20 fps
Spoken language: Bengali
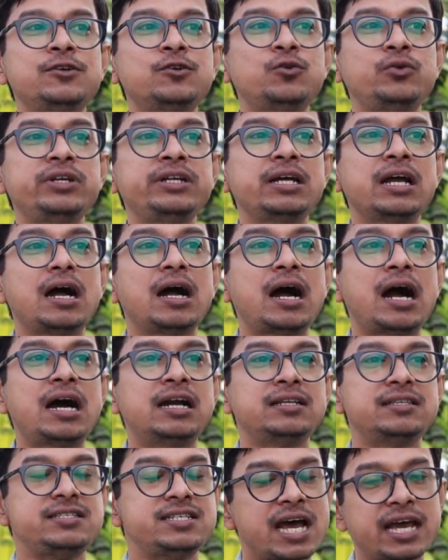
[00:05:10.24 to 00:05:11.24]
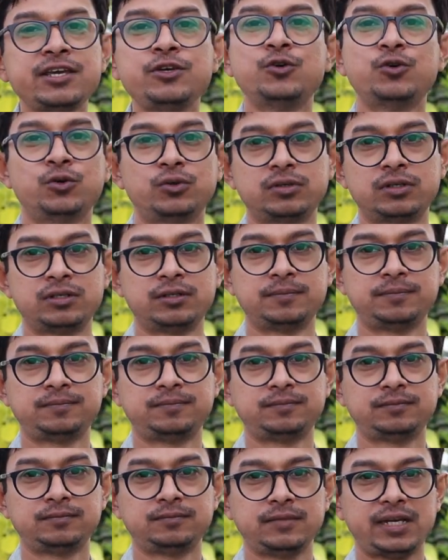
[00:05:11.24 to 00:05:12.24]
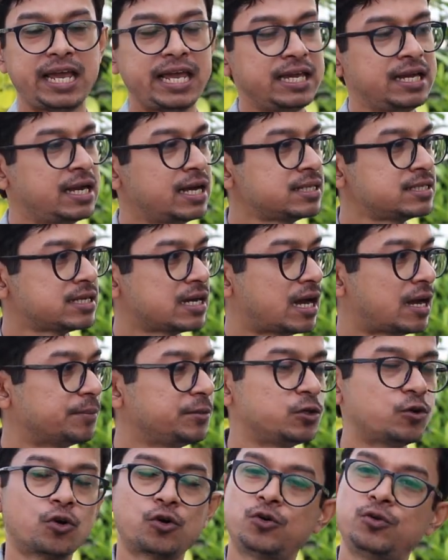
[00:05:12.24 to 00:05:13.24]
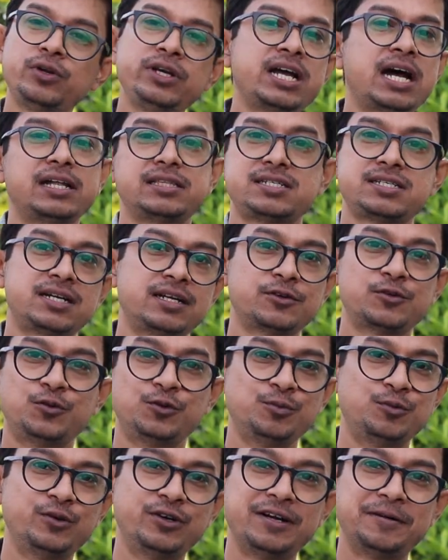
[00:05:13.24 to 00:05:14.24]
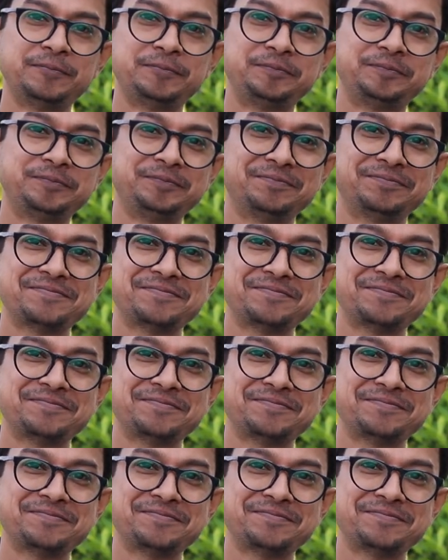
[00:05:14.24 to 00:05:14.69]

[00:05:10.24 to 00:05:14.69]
আমি ঠিক করি আর যাই হোক এই গাছ আমি কখনোই হাতছাড়া করব না